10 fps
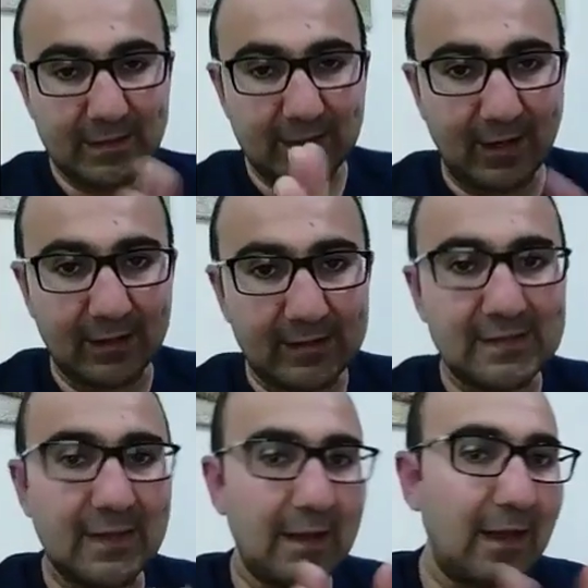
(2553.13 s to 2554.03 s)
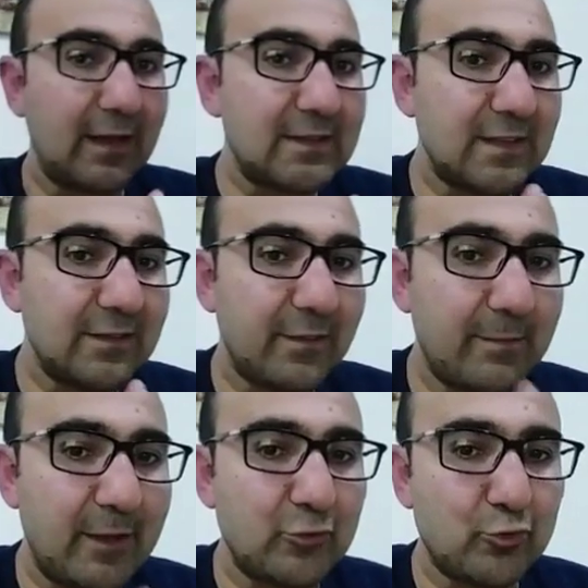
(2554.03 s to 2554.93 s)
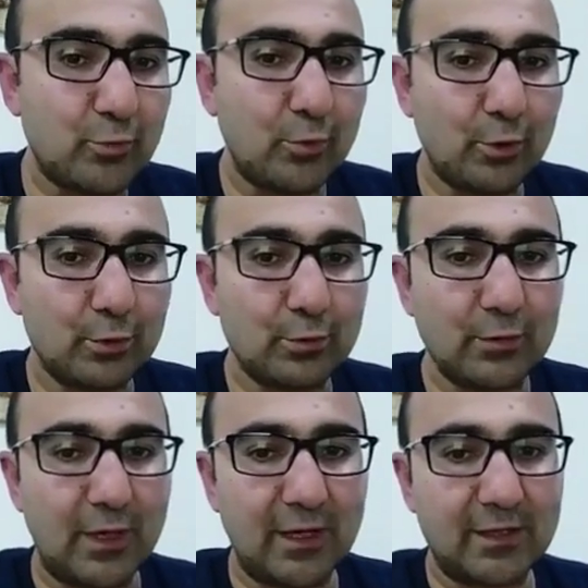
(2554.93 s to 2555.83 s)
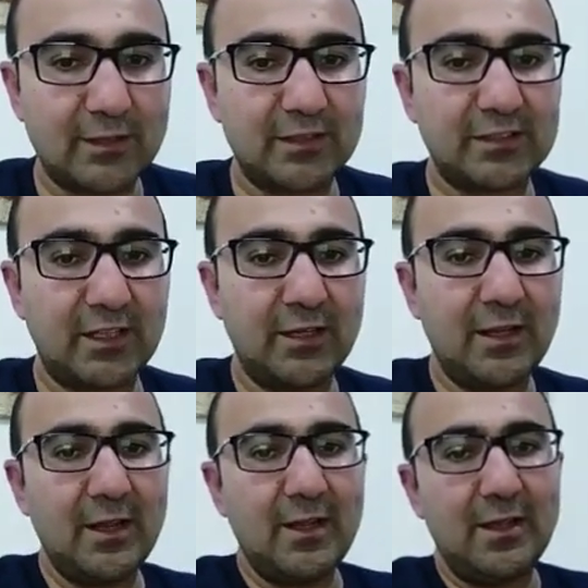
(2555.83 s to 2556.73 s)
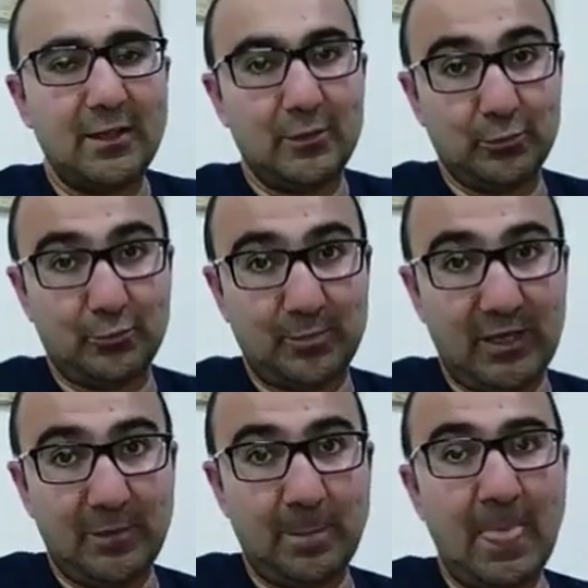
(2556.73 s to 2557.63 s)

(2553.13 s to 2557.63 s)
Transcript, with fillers: Hangisinin hangi sınıfa mensup olduğunu arkadaşlar e, unutmayalım.